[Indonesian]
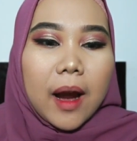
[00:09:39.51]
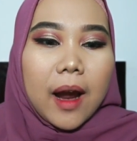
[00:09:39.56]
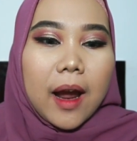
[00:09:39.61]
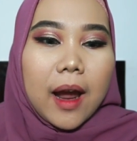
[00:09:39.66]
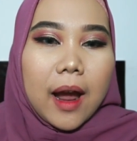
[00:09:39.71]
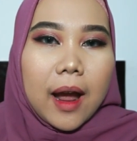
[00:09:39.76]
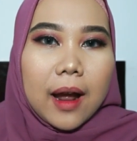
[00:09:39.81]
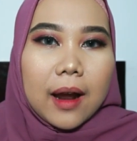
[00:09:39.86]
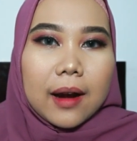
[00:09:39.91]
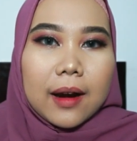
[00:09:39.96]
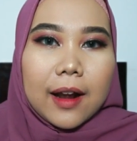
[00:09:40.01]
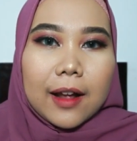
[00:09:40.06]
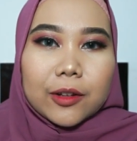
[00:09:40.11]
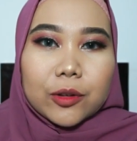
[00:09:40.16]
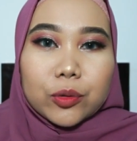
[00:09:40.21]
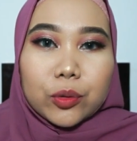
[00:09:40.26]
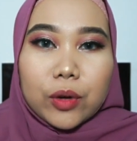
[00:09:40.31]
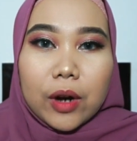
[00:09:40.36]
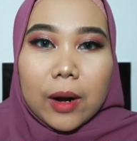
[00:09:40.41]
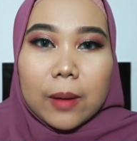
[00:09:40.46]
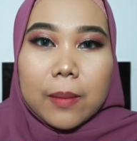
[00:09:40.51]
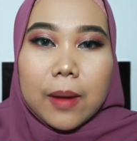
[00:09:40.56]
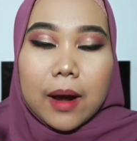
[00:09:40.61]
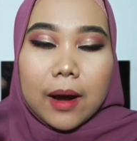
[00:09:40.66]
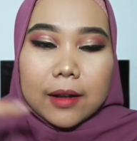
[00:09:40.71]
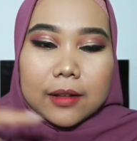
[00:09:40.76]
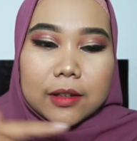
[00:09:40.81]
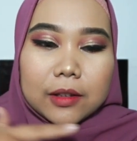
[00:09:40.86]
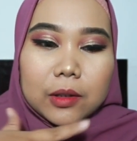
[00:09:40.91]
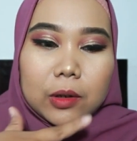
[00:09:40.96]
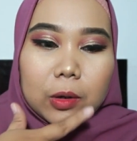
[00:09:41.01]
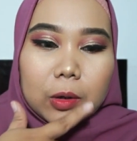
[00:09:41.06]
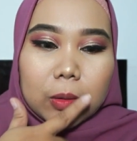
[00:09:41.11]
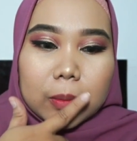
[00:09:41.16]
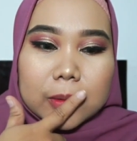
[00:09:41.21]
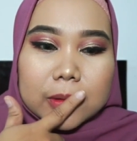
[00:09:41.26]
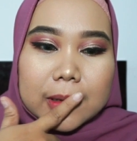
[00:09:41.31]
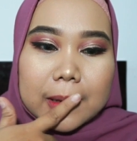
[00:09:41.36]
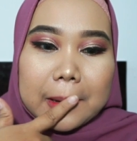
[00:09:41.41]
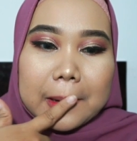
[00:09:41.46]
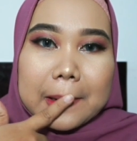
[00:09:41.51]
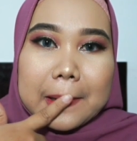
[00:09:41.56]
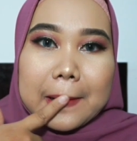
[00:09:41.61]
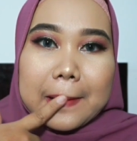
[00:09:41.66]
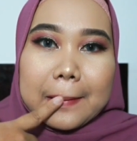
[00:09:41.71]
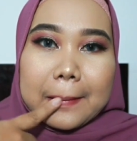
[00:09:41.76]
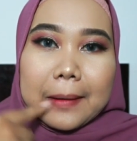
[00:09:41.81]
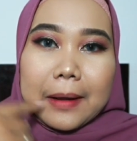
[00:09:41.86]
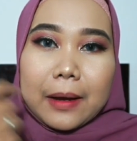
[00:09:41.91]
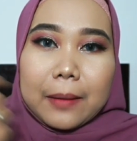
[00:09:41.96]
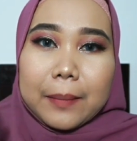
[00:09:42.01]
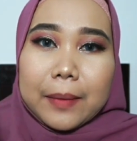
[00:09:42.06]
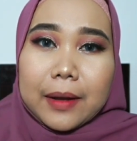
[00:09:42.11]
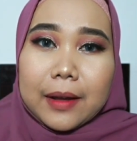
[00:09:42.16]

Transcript: kayak natural banget gitu loh misalkan kalian nggak